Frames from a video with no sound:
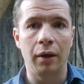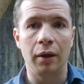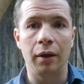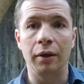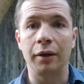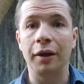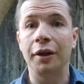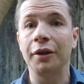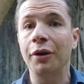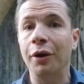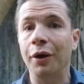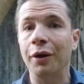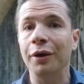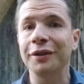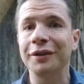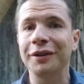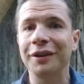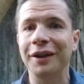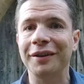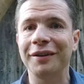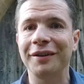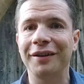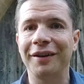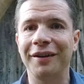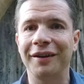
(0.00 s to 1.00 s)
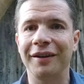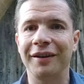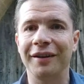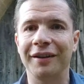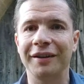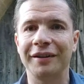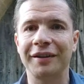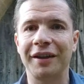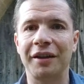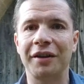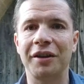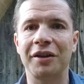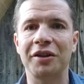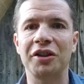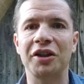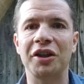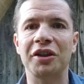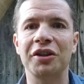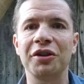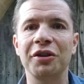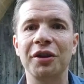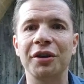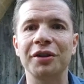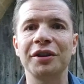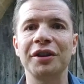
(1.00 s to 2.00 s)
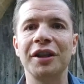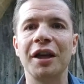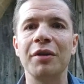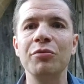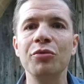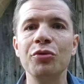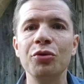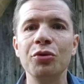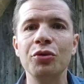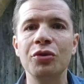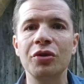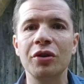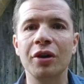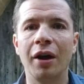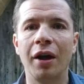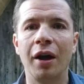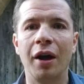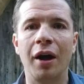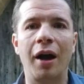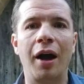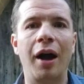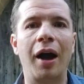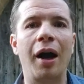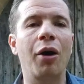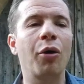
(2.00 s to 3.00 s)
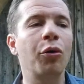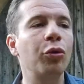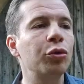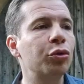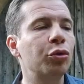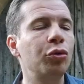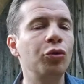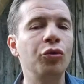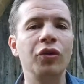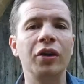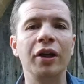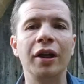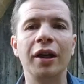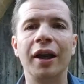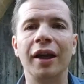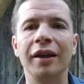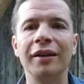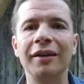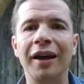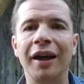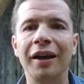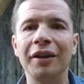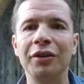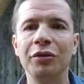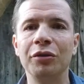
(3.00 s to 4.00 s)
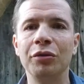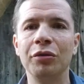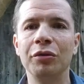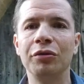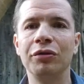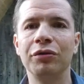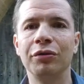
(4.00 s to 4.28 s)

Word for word: Et d'ailleurs, certains chercheurs s'amusent à retrouver la date de